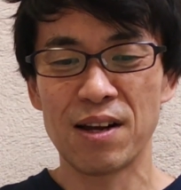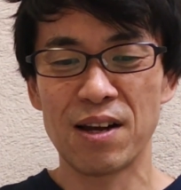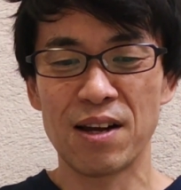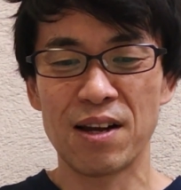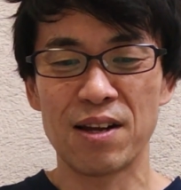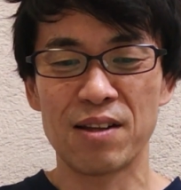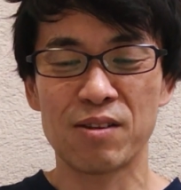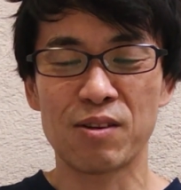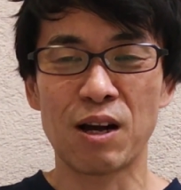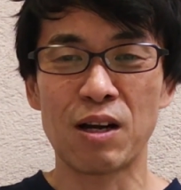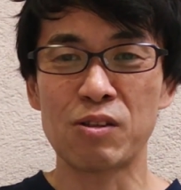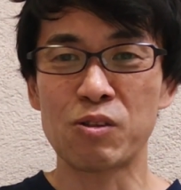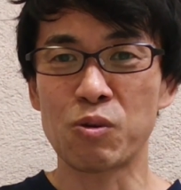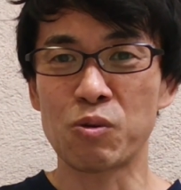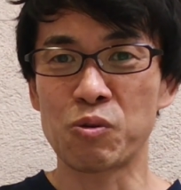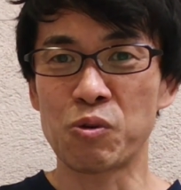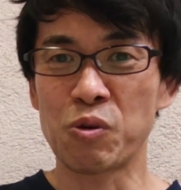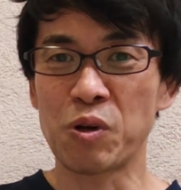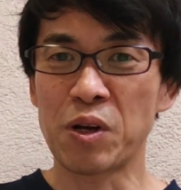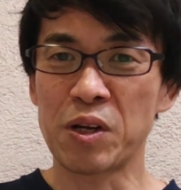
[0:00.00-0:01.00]
えーと、ガスト
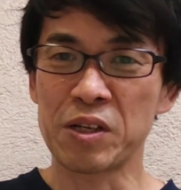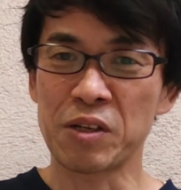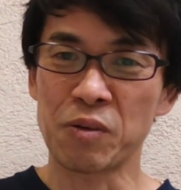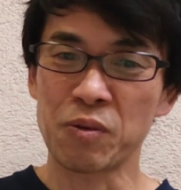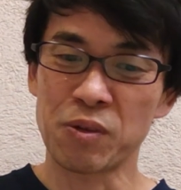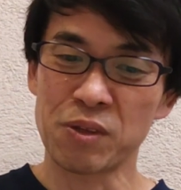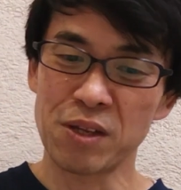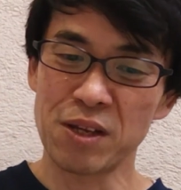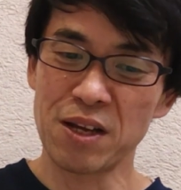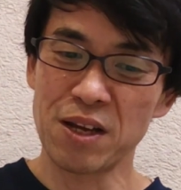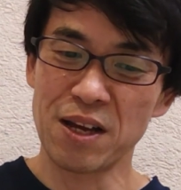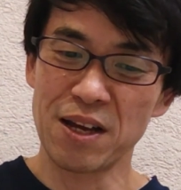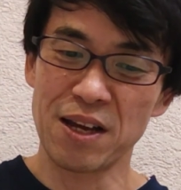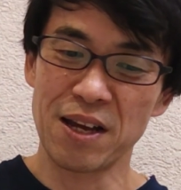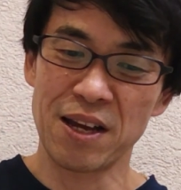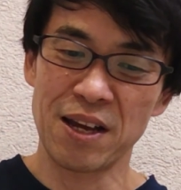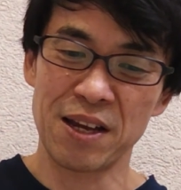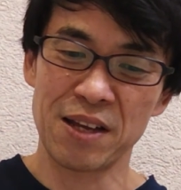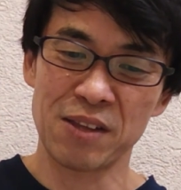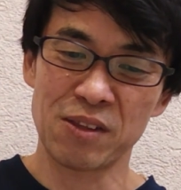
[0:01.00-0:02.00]
のフロアによって、
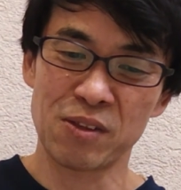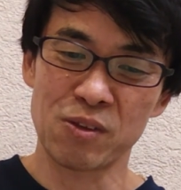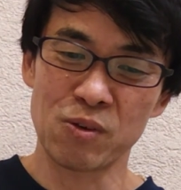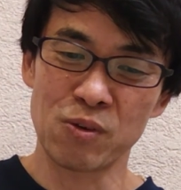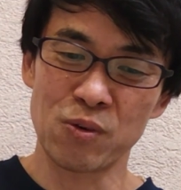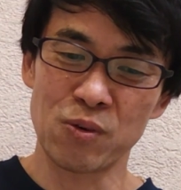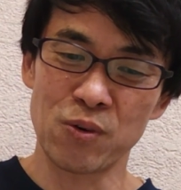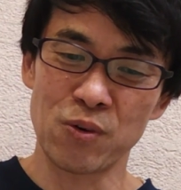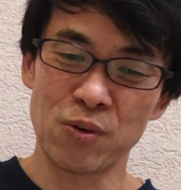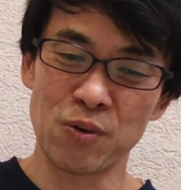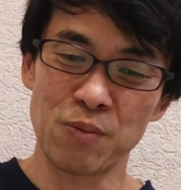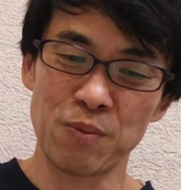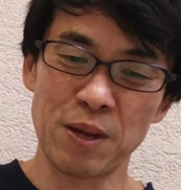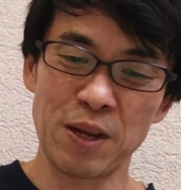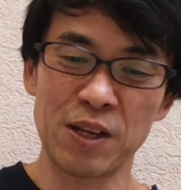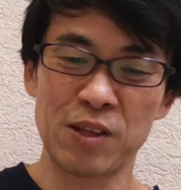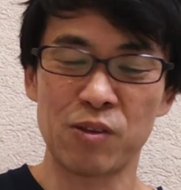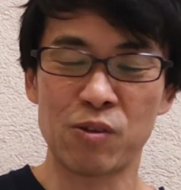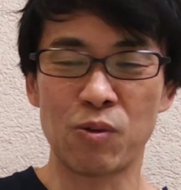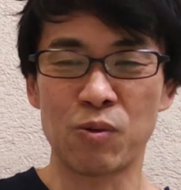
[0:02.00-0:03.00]
えーと、と
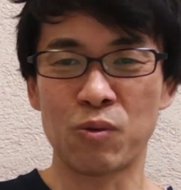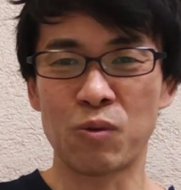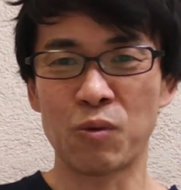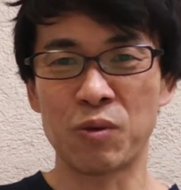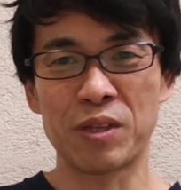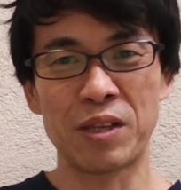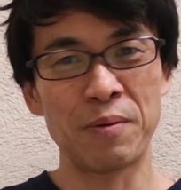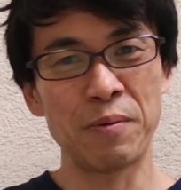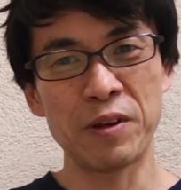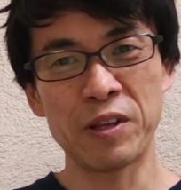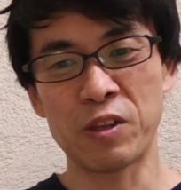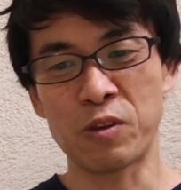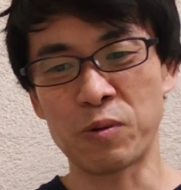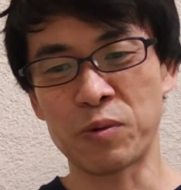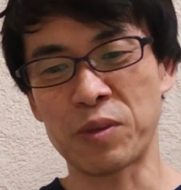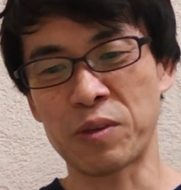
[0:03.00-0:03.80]
メリットとデメリット